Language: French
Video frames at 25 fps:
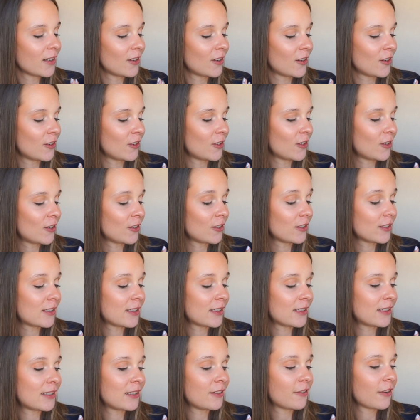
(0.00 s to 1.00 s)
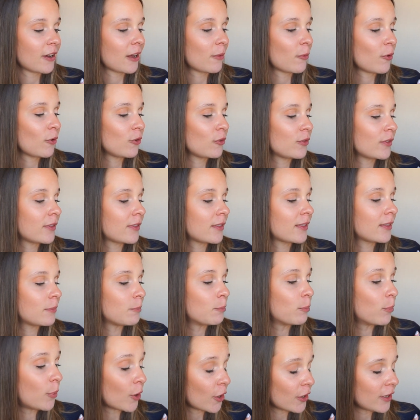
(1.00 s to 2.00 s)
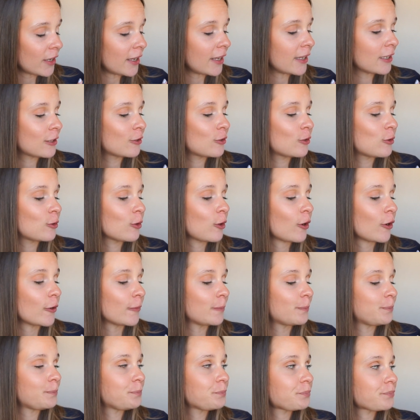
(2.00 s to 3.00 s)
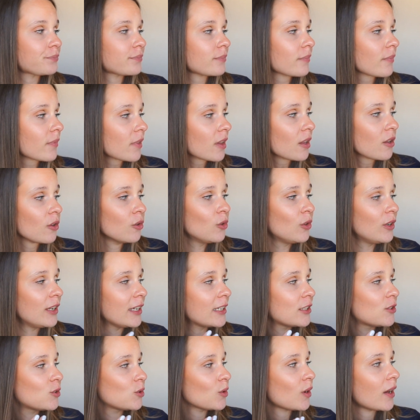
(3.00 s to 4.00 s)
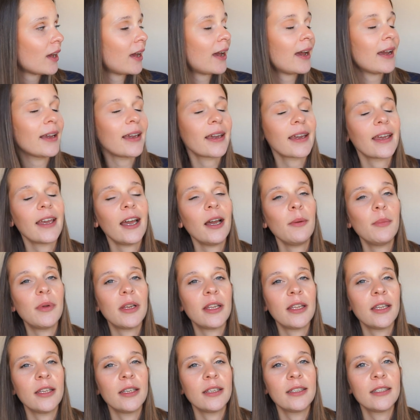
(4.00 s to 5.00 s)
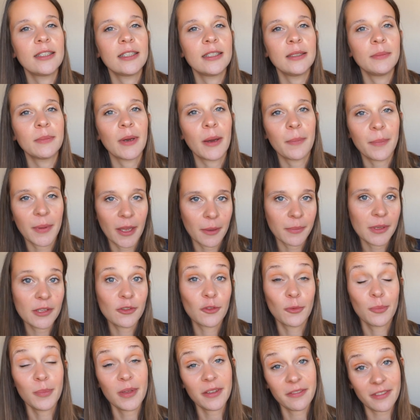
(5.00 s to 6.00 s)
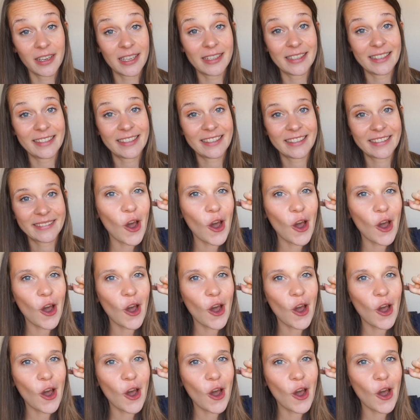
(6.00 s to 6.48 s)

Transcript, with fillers: Euh, c'était vraiment une bonne lecture, une lecture agréable et qui m'a permis de m'évader.